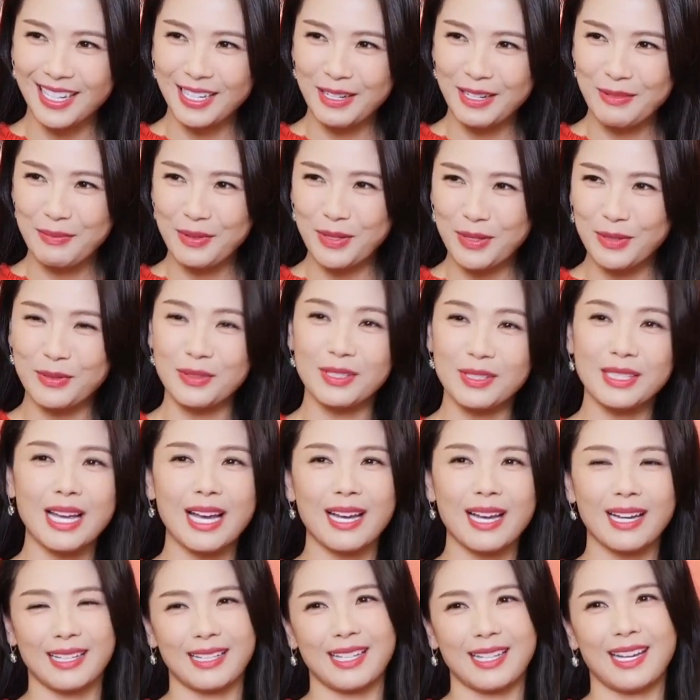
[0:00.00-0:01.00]
上的病菌
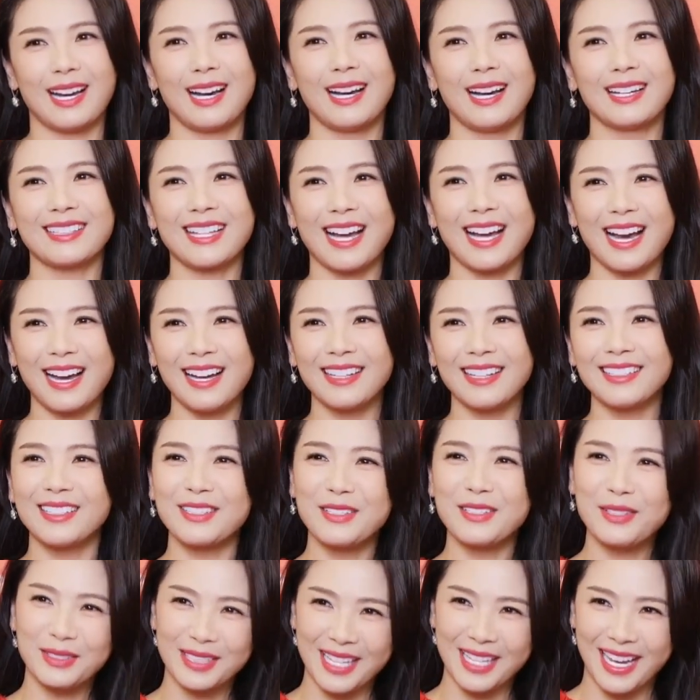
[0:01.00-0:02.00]
带给他，他
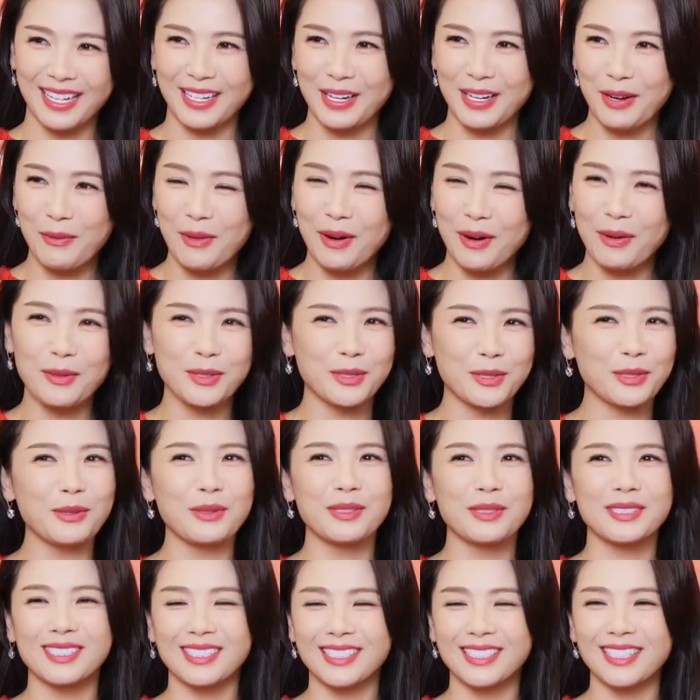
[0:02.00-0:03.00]
呢又带给我。我说
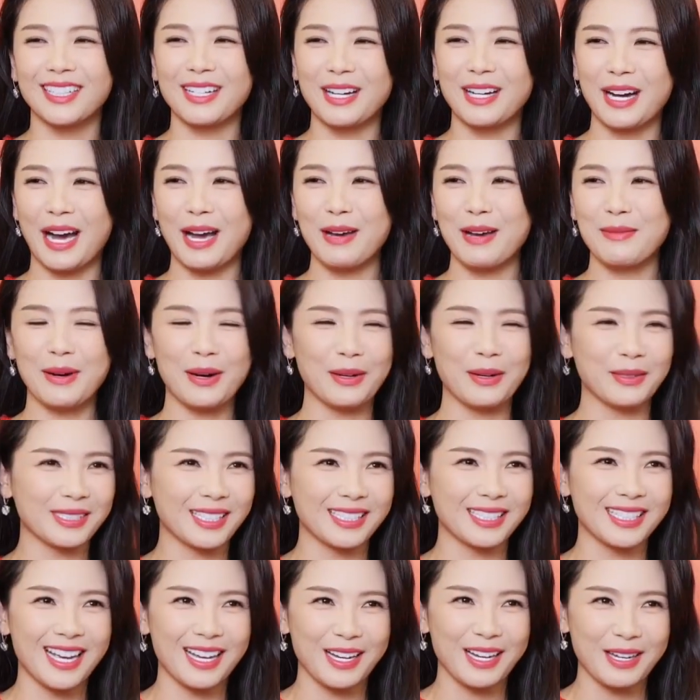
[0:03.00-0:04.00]
我真的很害怕，我
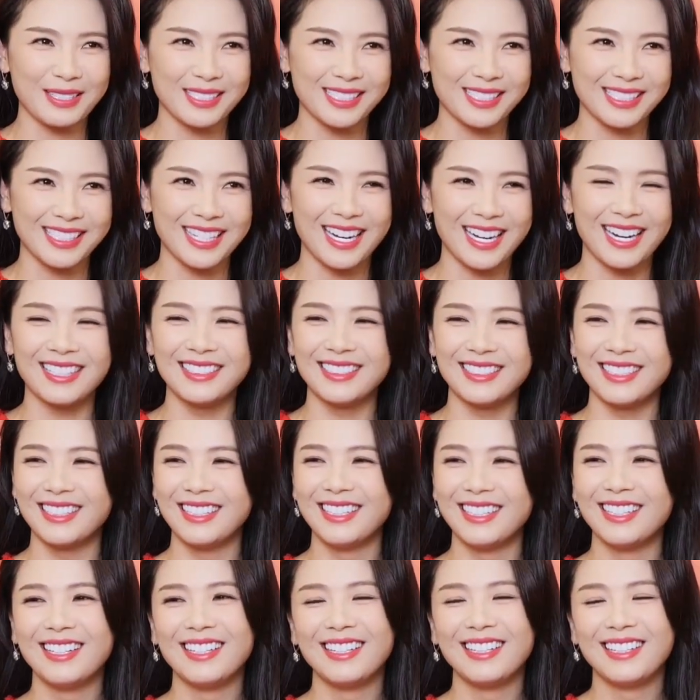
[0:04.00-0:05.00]
再带给其他人。
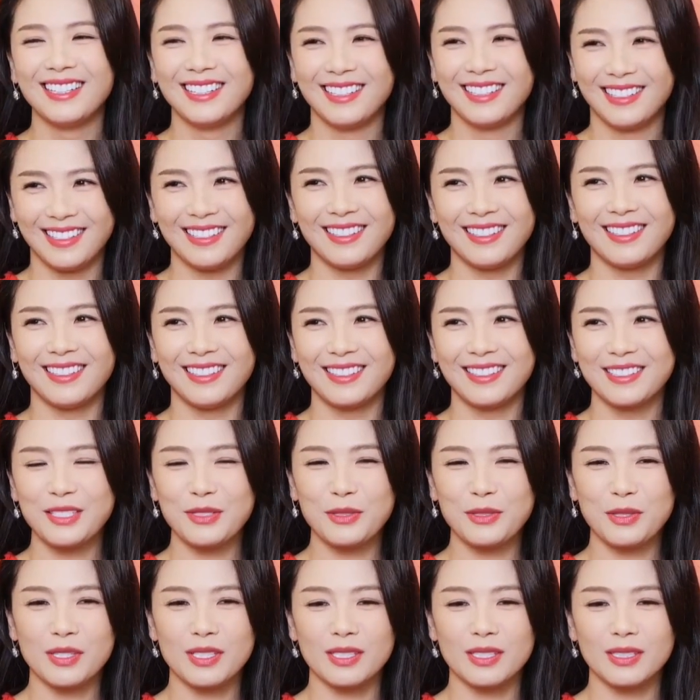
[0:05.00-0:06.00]
嗯，
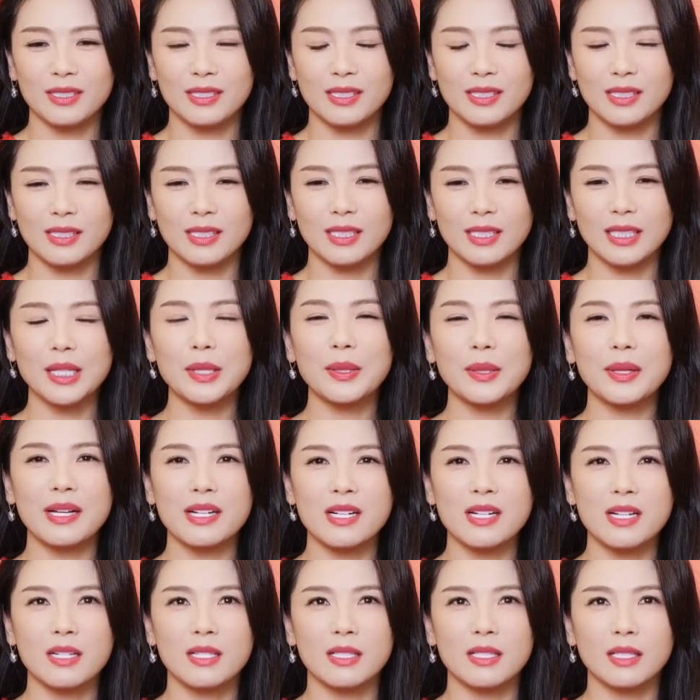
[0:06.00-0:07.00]
就是其实那
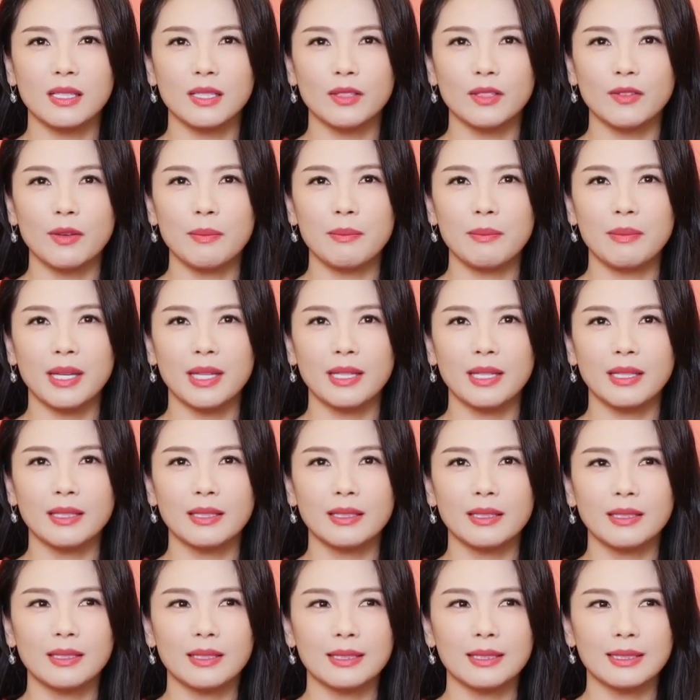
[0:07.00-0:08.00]
段时间，因为每一
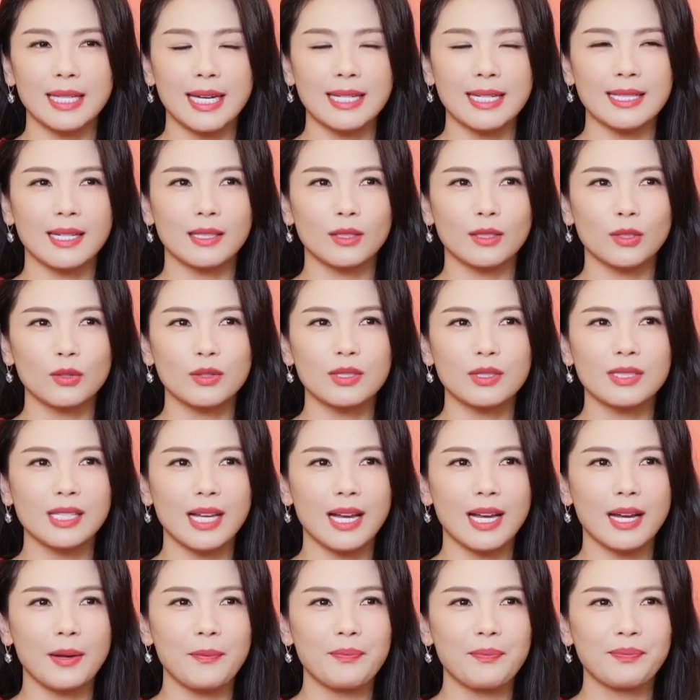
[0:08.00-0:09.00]
个人大家都
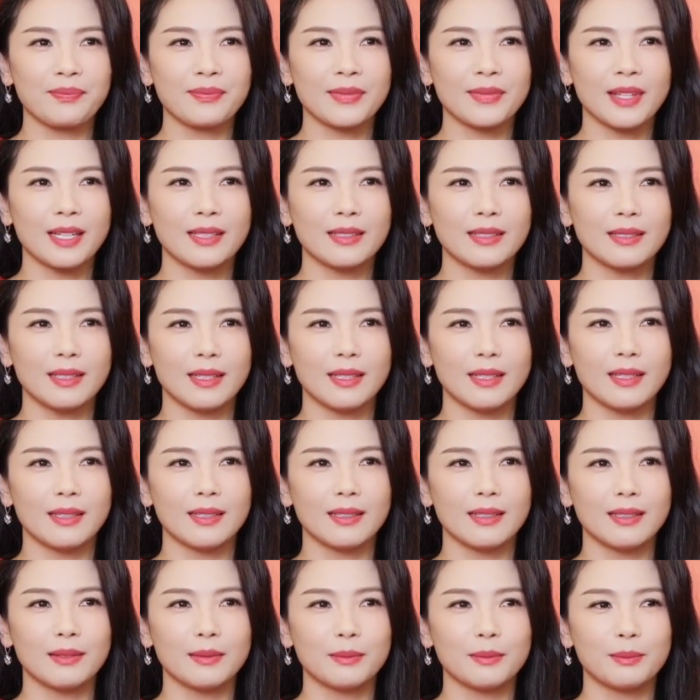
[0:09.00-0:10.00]
在。
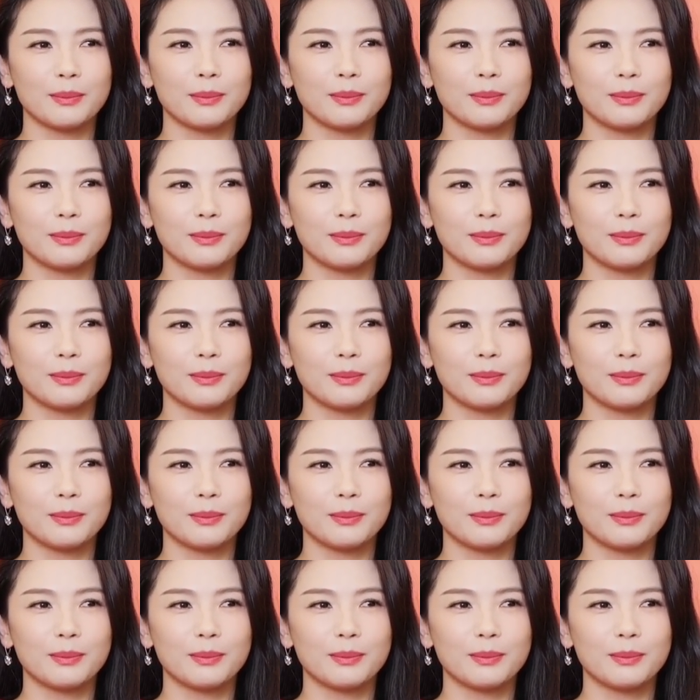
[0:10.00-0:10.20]
呃，